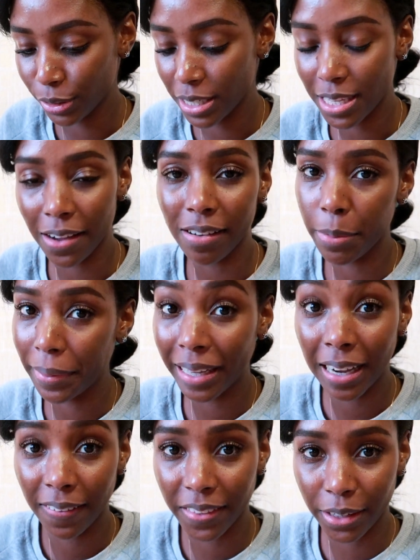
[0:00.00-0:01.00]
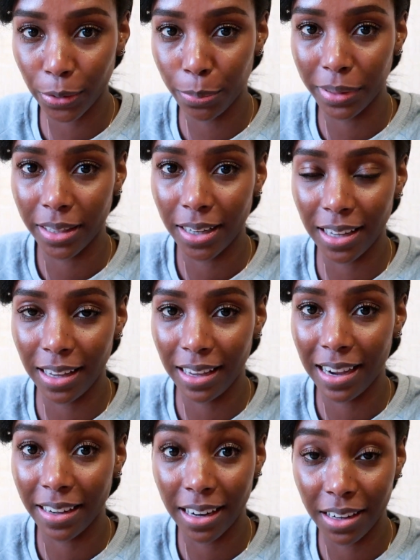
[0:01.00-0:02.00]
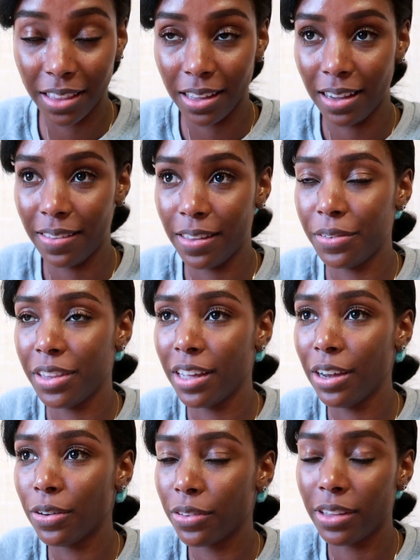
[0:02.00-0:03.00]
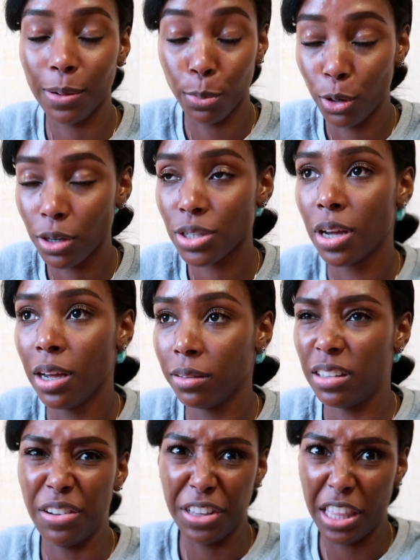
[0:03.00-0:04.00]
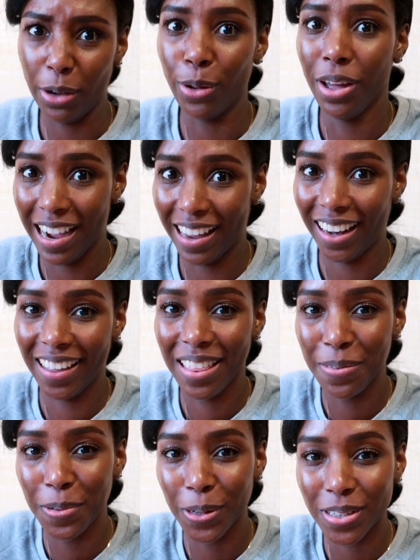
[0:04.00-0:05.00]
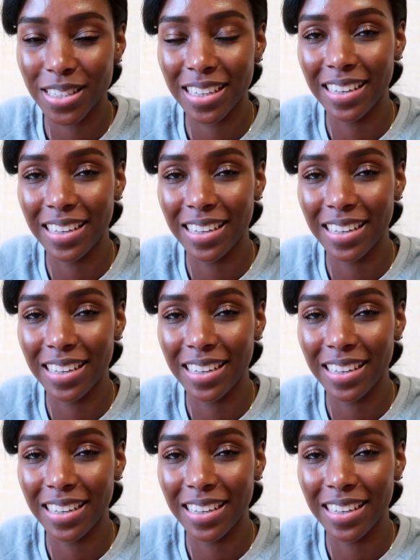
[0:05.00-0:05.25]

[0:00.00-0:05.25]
Ustedes saben que a mí me encanta recomendarle eh, canales de, de, video, de blogs, de video, canales de blogs.